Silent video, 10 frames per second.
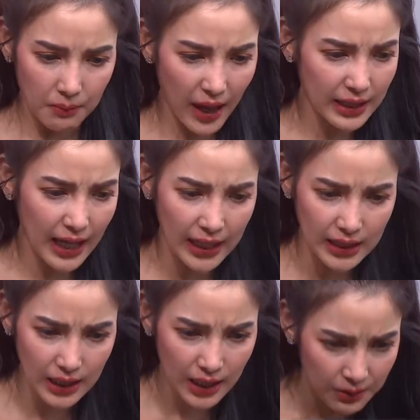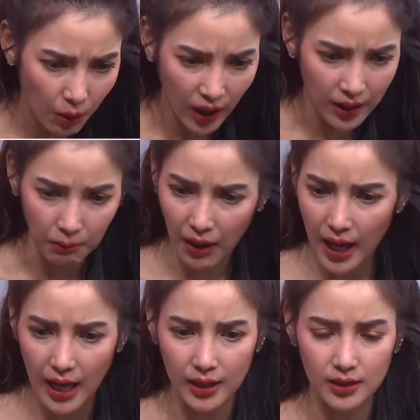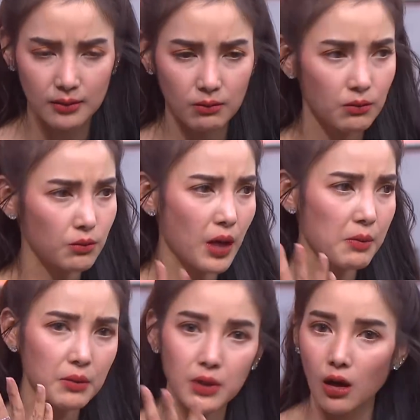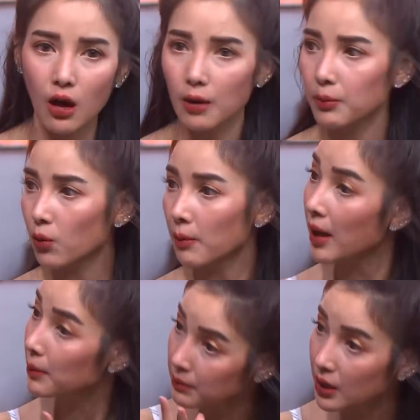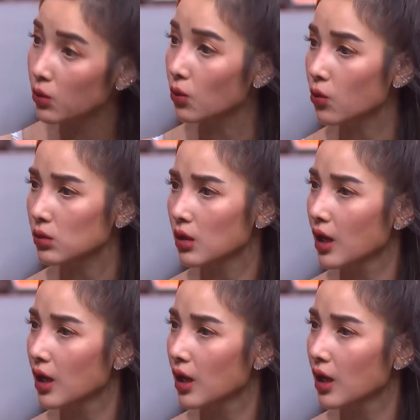แม่ย้ายที่บ่อยมากแม่ไปมีครอบครัวแม่ไปมีลูก